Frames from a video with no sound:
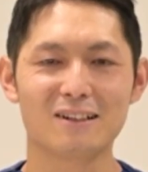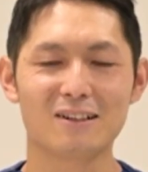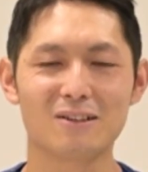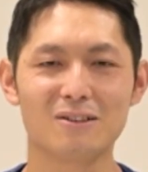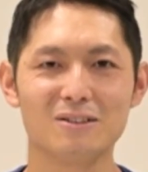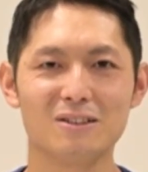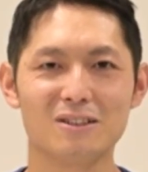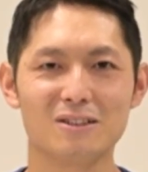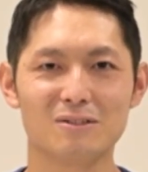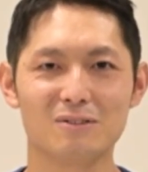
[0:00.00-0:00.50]

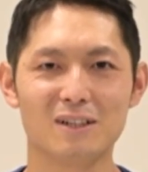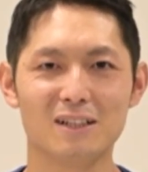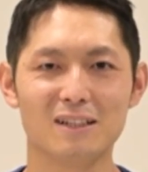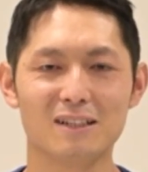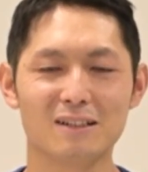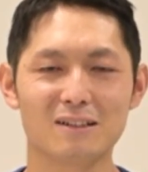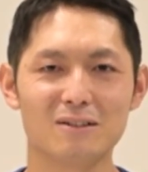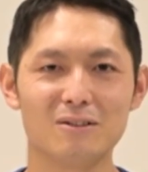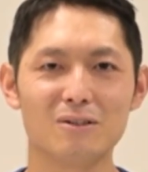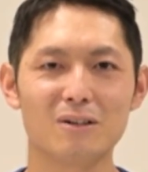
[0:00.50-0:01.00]
こんにちは
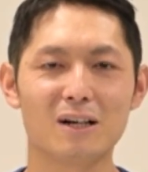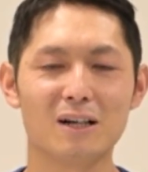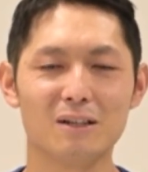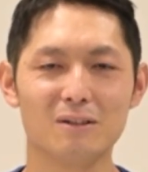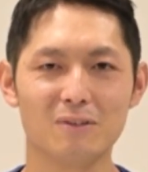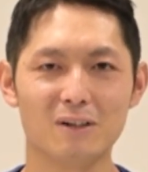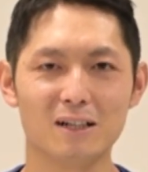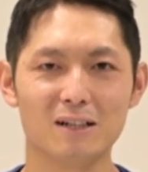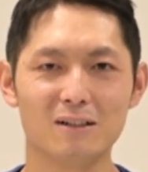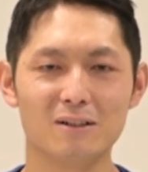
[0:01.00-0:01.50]
今
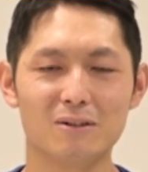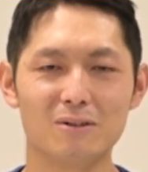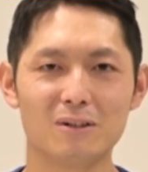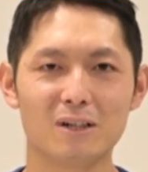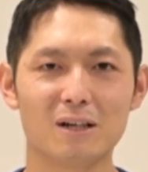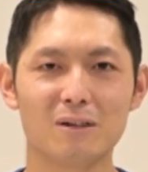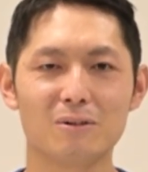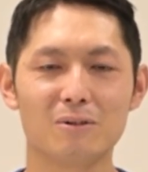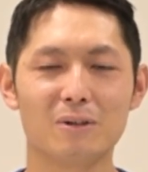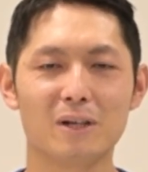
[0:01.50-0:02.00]
回は
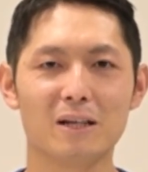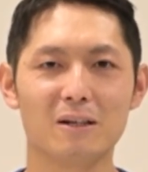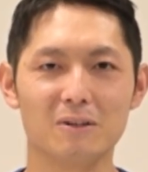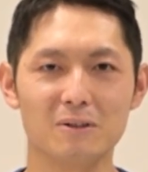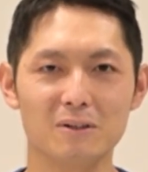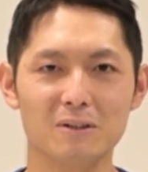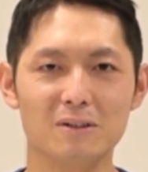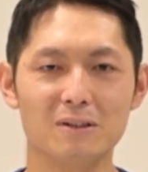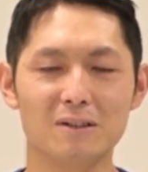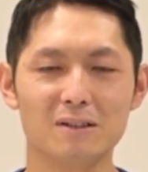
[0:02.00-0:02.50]

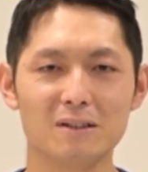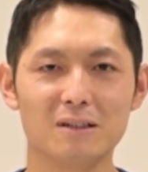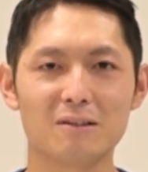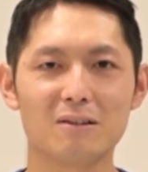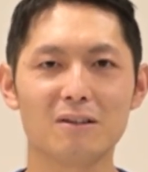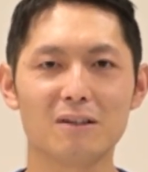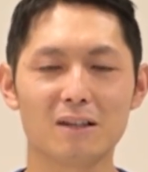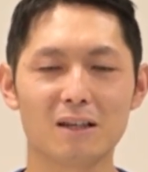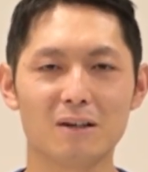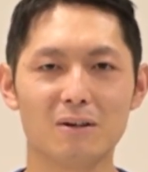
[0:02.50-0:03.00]
オーラルフレイルに
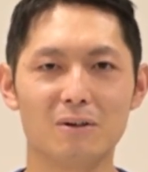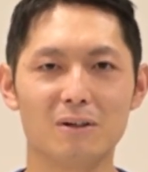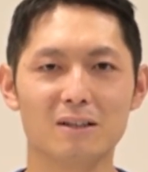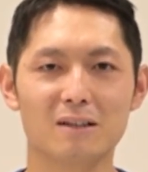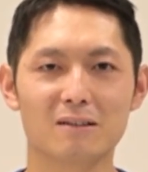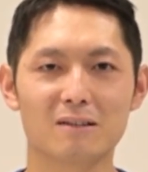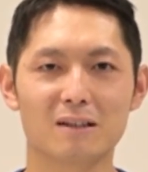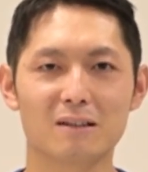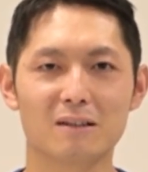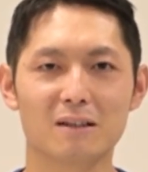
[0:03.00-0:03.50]
ついてお
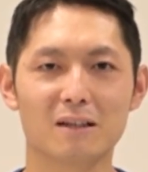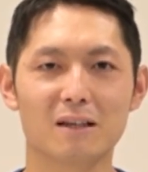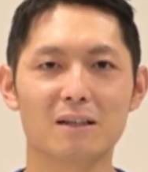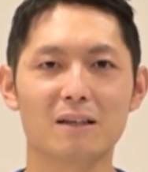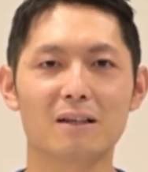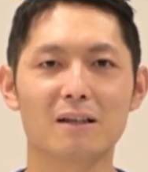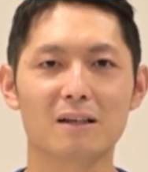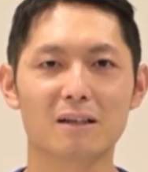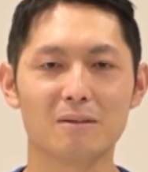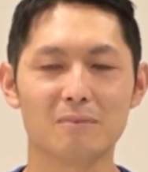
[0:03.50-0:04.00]
話しさせてい
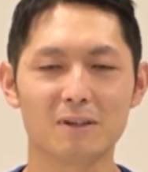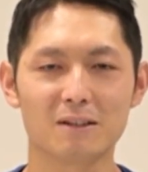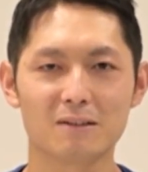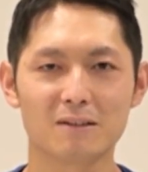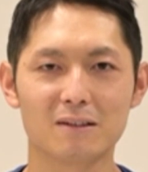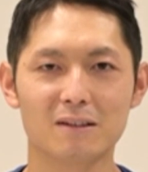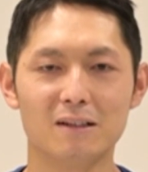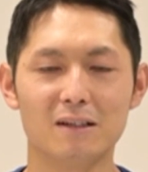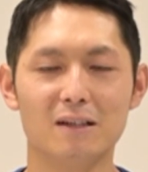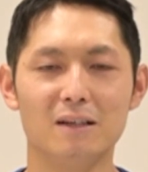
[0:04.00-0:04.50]
ただきま
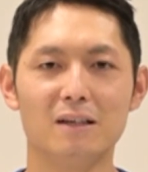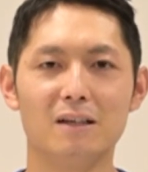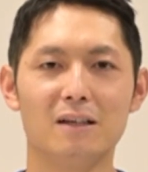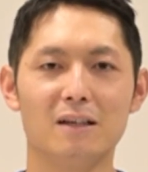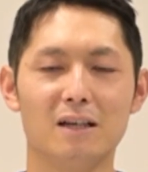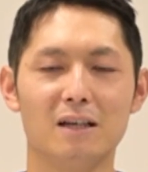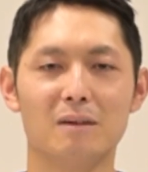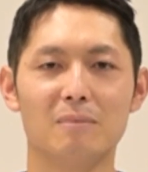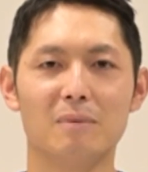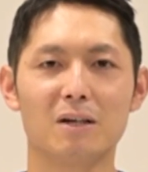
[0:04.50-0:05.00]
す
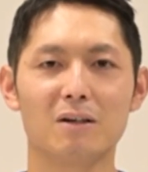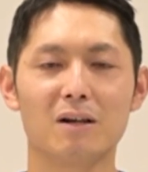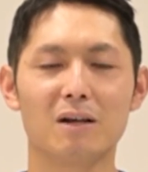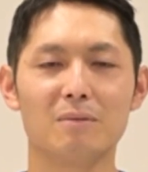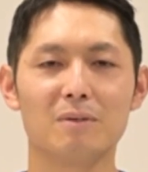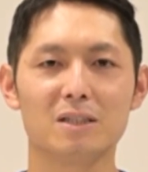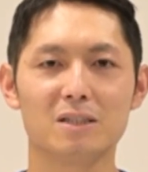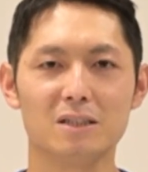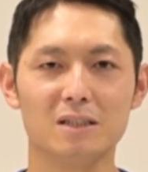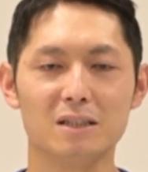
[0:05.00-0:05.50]
丸
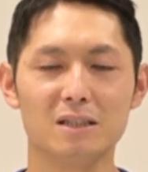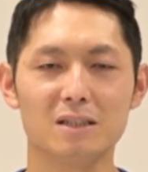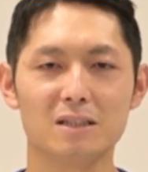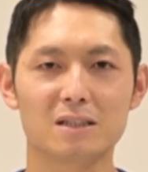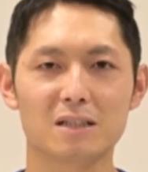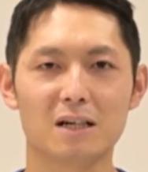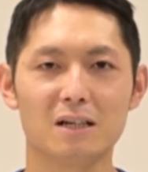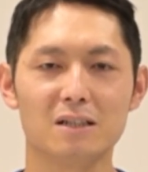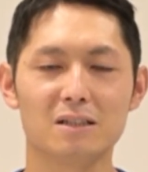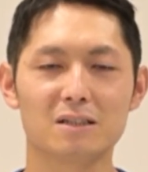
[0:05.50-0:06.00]
亀市
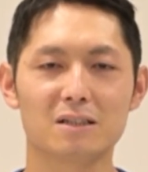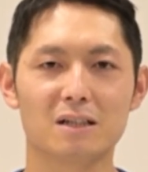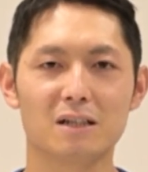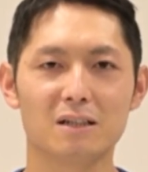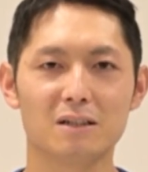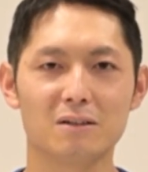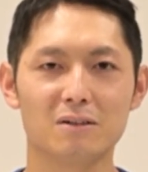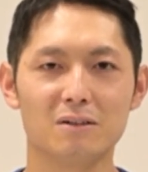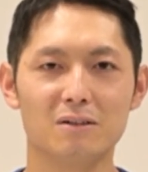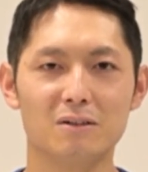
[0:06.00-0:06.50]
歯科医師
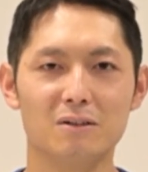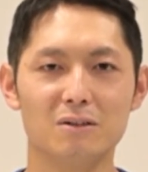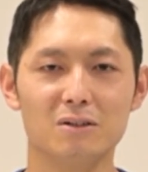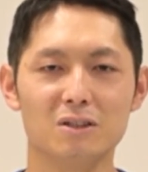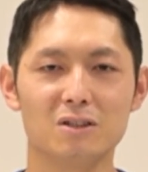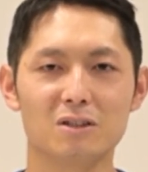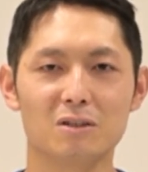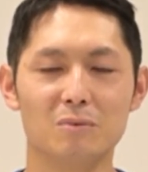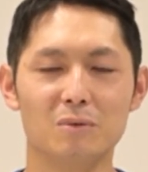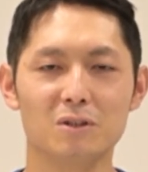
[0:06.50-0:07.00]
会の大
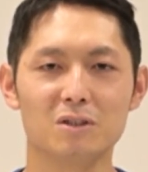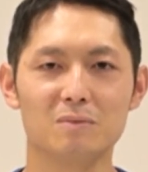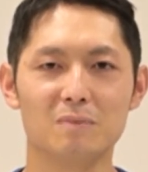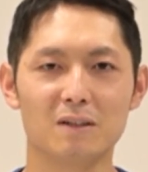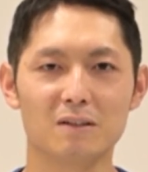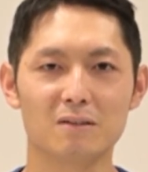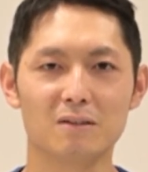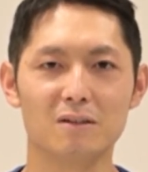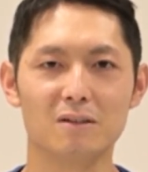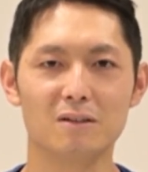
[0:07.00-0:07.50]
西と申しま
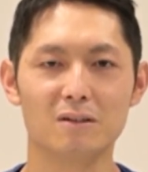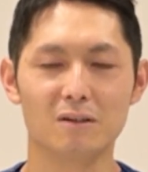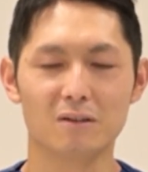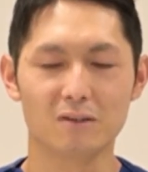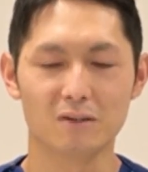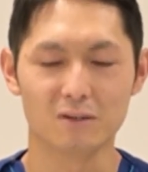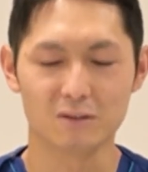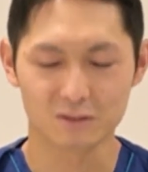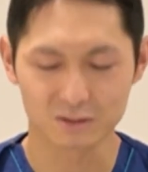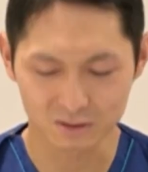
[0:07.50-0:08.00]
すどう
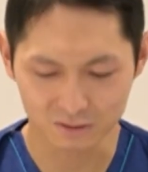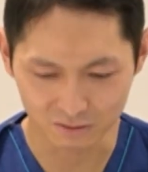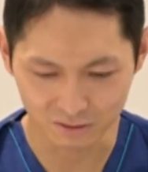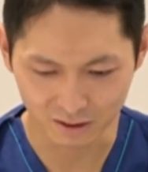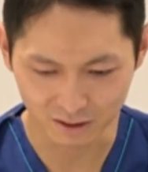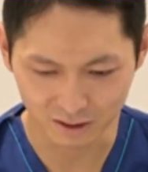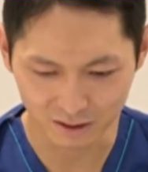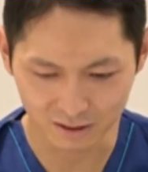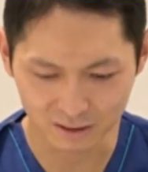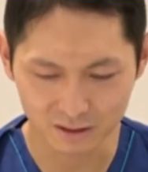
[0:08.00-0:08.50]
ぞよろしくお
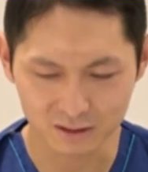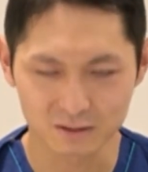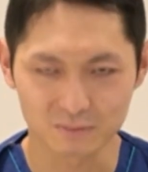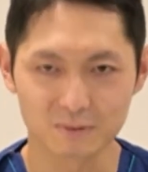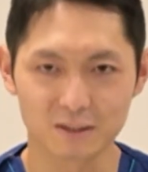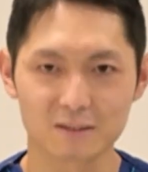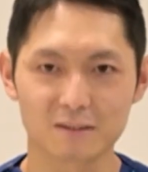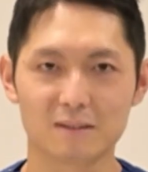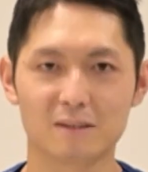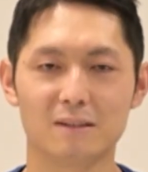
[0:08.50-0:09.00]
願いいたし
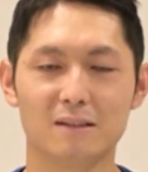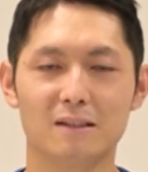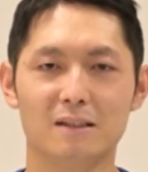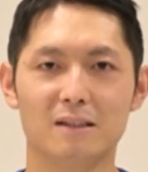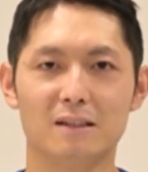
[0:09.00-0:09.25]
ます